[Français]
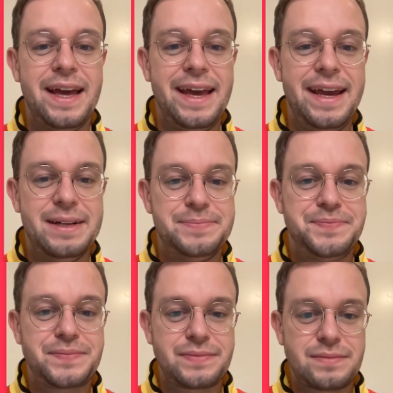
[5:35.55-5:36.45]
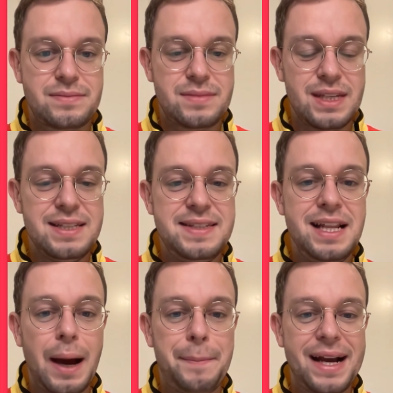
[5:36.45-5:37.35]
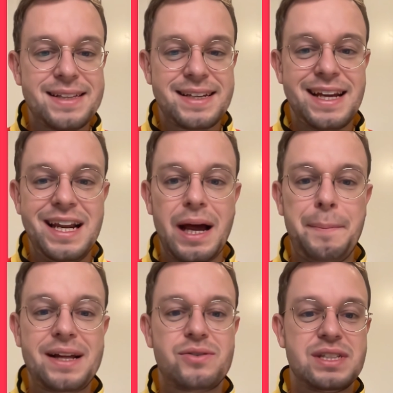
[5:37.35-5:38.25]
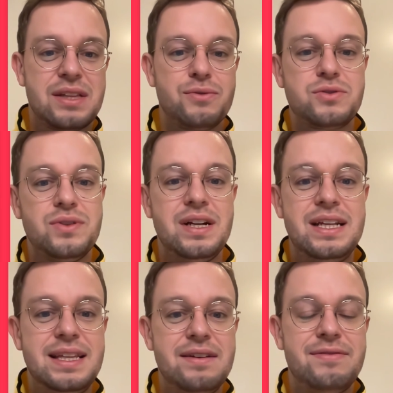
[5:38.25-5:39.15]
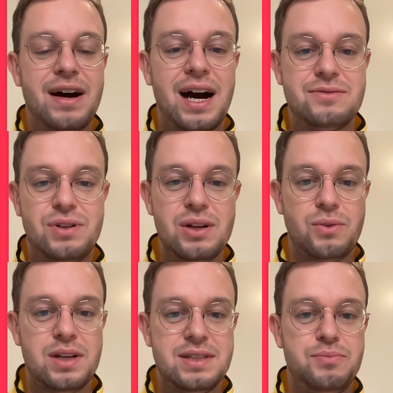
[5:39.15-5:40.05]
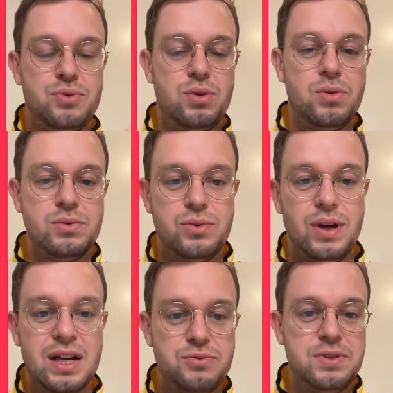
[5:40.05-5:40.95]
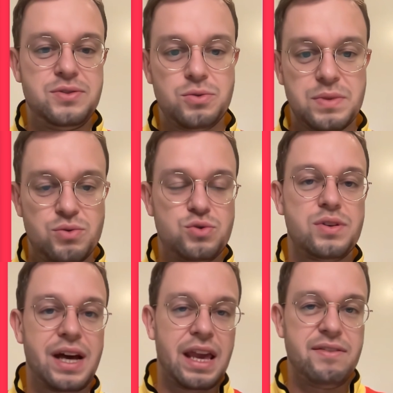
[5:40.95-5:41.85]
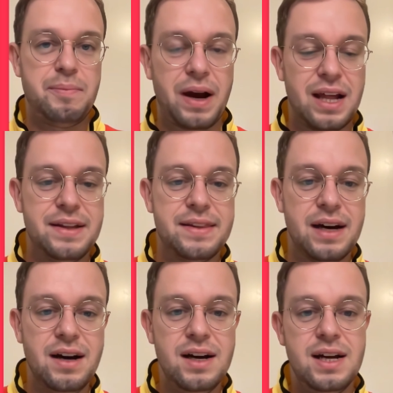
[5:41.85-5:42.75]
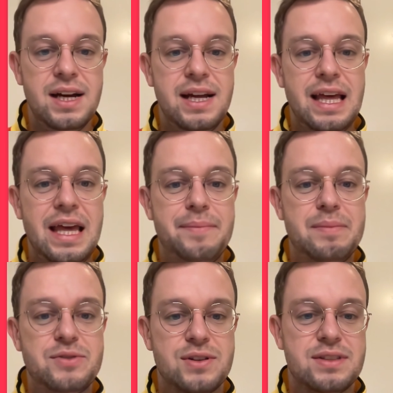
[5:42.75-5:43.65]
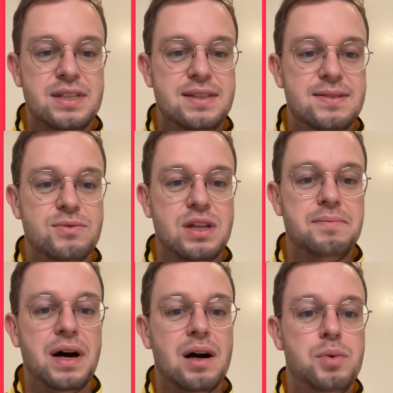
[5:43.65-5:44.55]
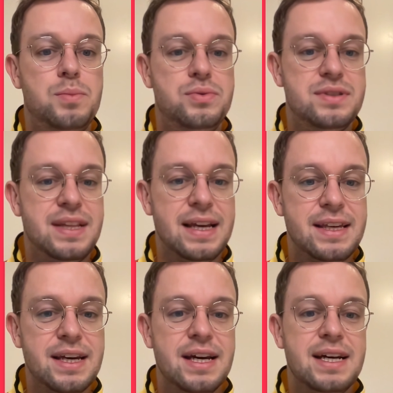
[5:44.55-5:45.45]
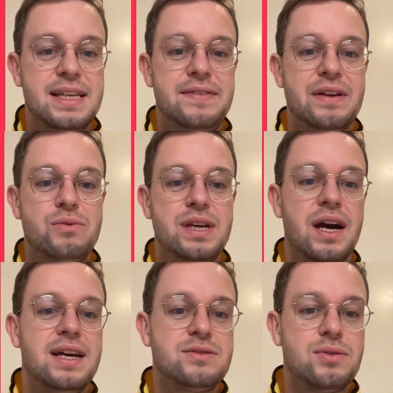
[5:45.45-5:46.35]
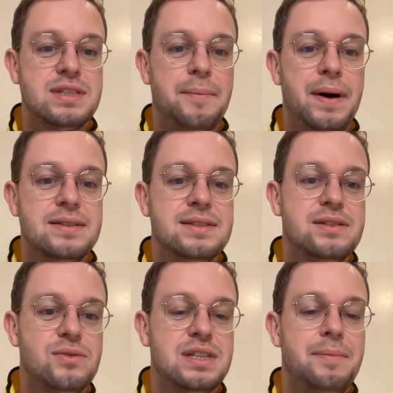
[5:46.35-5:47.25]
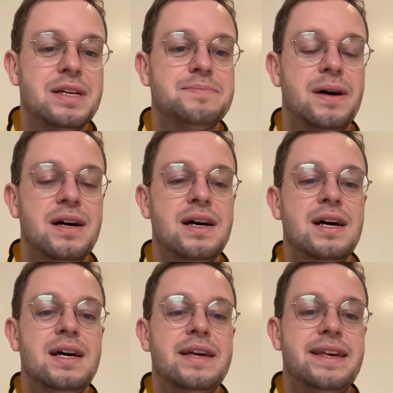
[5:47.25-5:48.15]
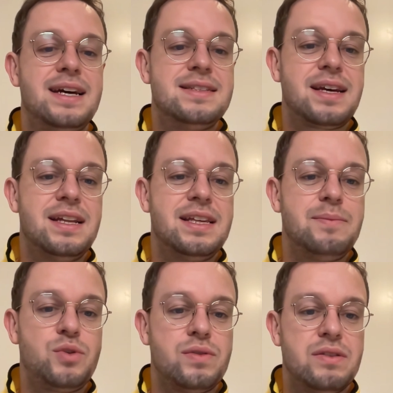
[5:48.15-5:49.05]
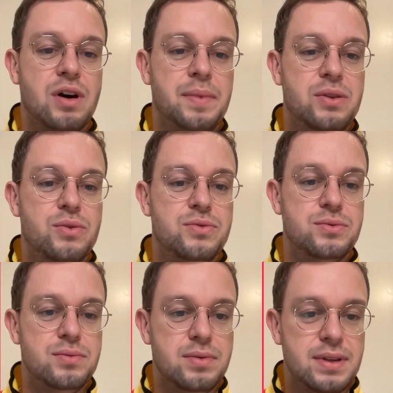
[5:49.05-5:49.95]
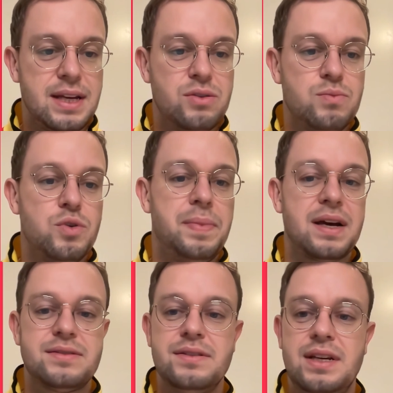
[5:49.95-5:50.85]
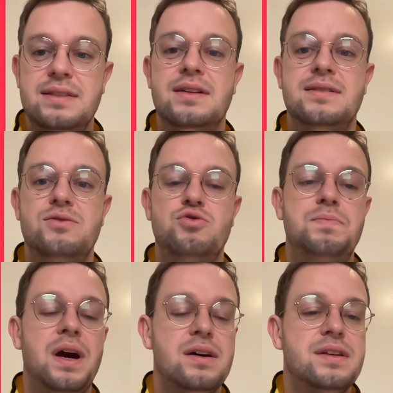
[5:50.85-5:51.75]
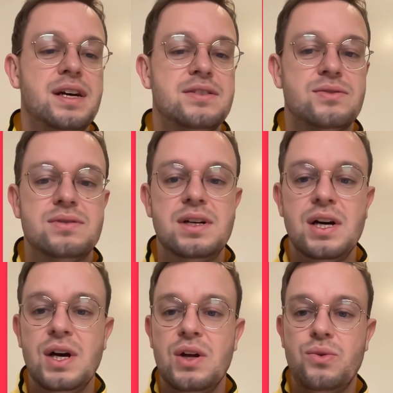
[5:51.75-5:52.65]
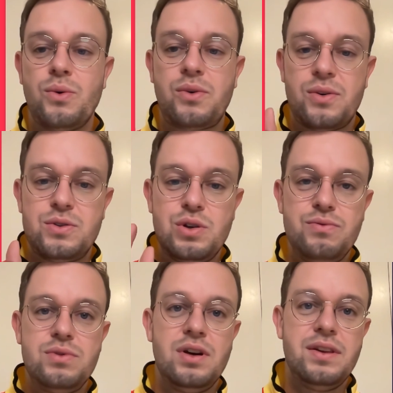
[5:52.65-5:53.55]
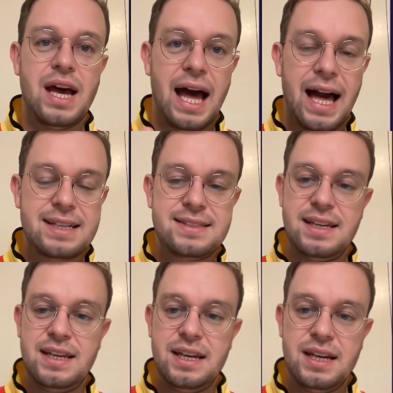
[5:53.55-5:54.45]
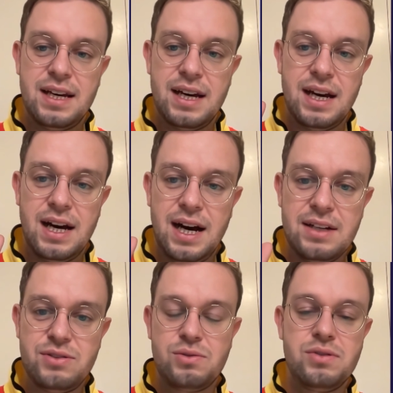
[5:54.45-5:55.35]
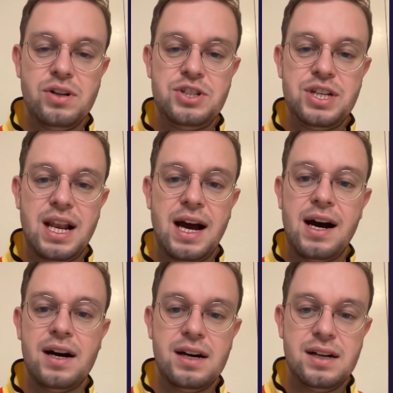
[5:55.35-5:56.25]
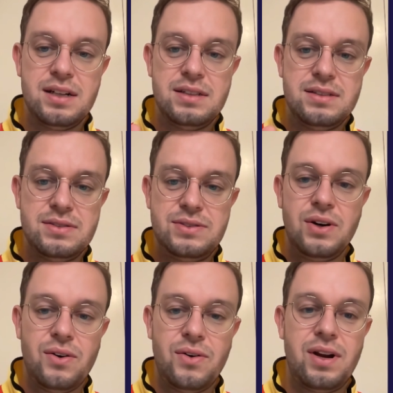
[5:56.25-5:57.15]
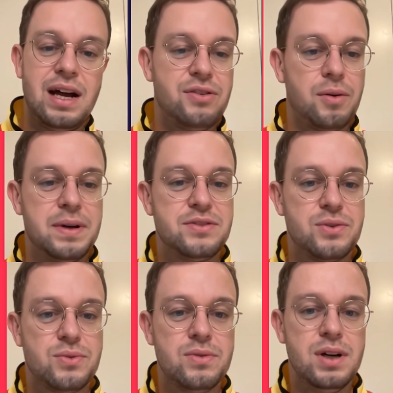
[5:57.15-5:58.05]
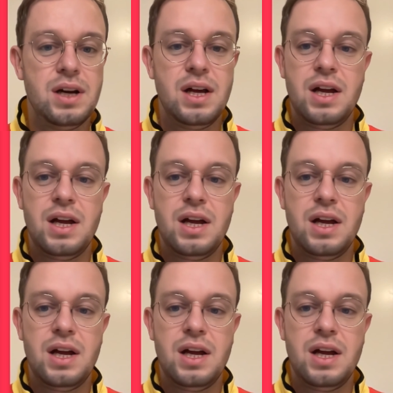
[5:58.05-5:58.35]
Et si l'impact, quel est l'impact que cette fonctionnalité va avoir Donc là, c'est plutôt de l'intuition, mais toujours drivé par la data. Et même chose, ici, on a une part un peu plus tech qui vient de dire est-ce que ça passe, est-ce que ça passe pas, quelle serait l'équipe qu'on va devoir mettre dessus, quel nombre de personnes, et ça, c'est super intéressant. Donc, je vous donne accès à ce Google Sheet-là dans la formation.